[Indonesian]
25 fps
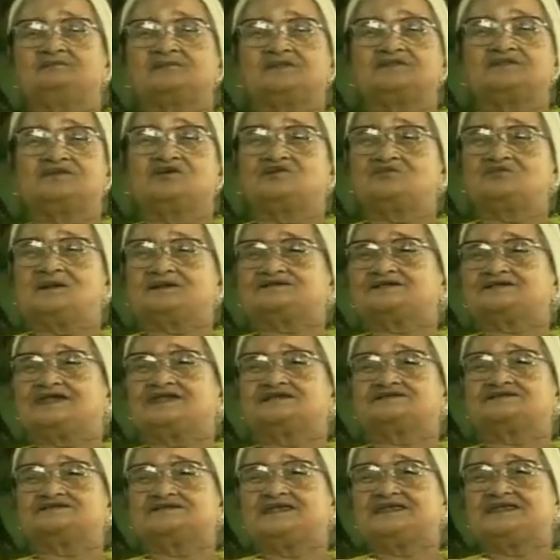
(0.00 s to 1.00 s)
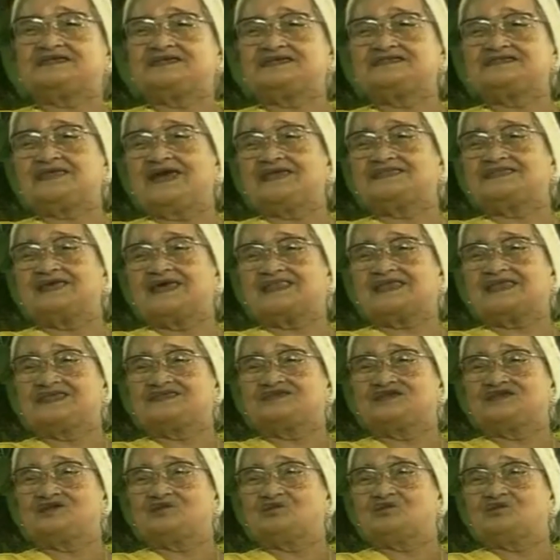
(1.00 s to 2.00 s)
di rumah saya sendiri tak ada
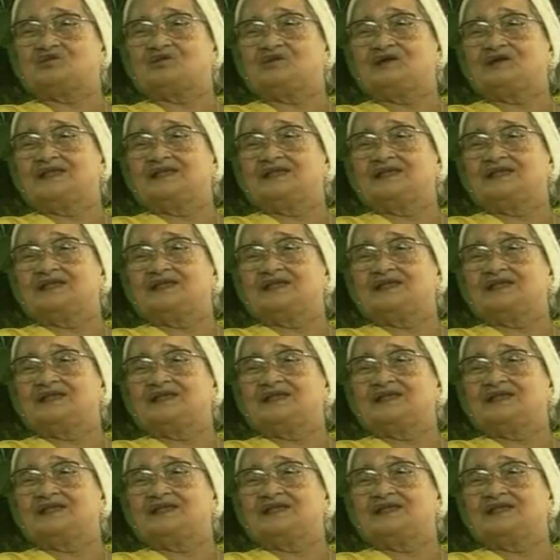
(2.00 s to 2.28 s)
radio.